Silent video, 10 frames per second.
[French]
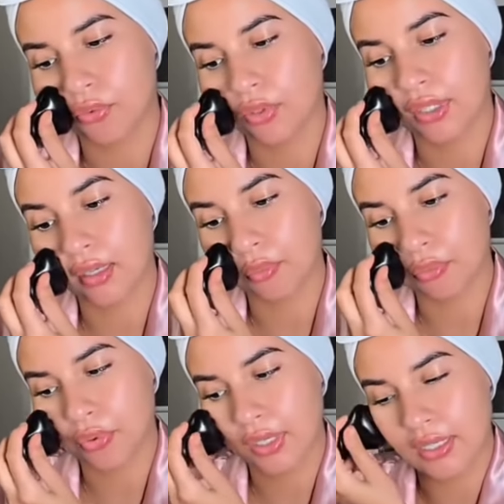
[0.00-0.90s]
Votre grain de
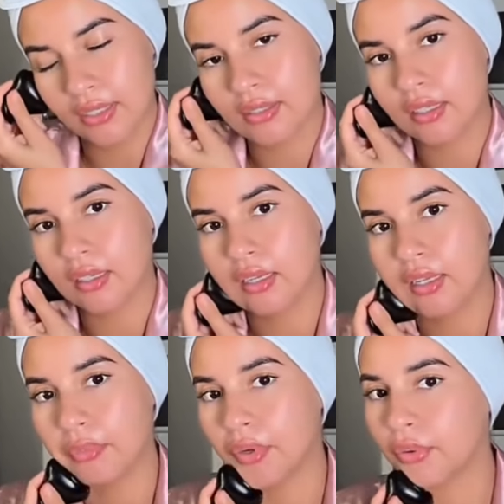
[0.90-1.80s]
peau est lissé et
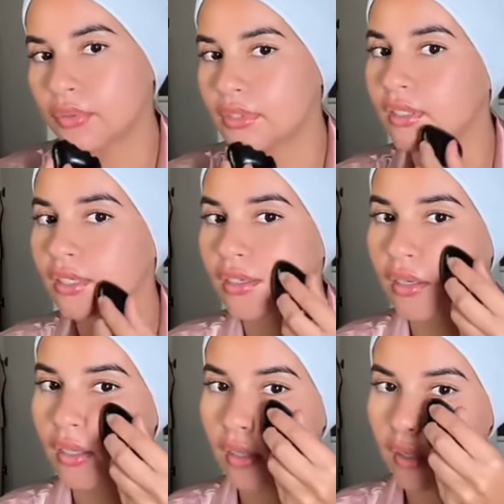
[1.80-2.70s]
les pores resserrés.
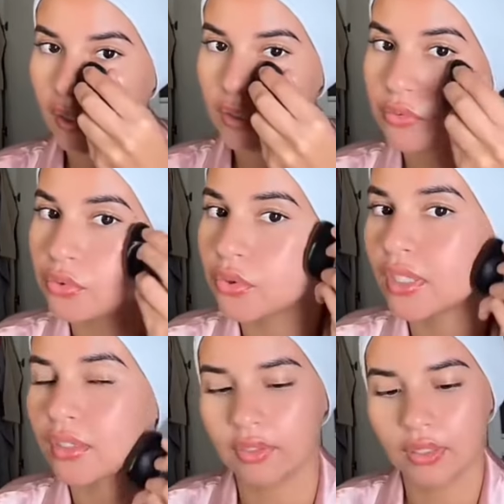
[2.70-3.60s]
Et je vous jure,
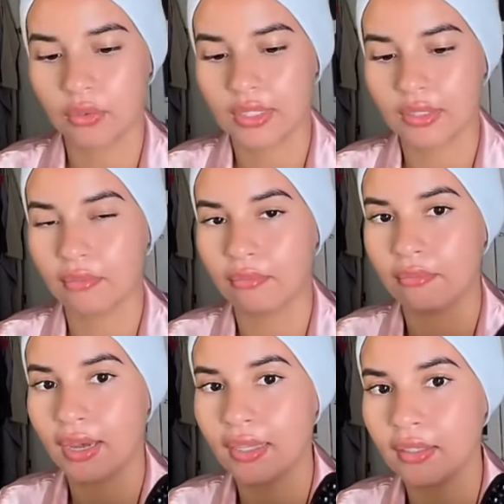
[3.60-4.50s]
les filles, que c'est
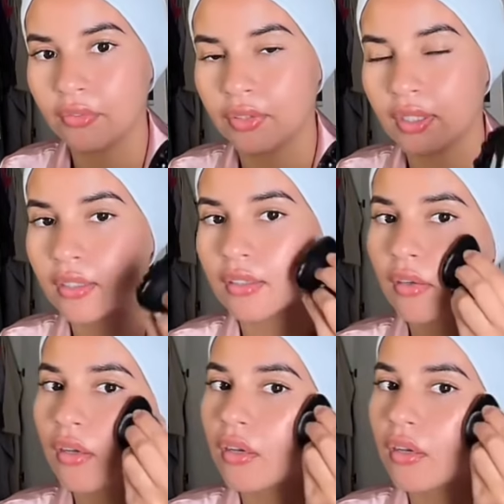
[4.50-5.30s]
magnifique.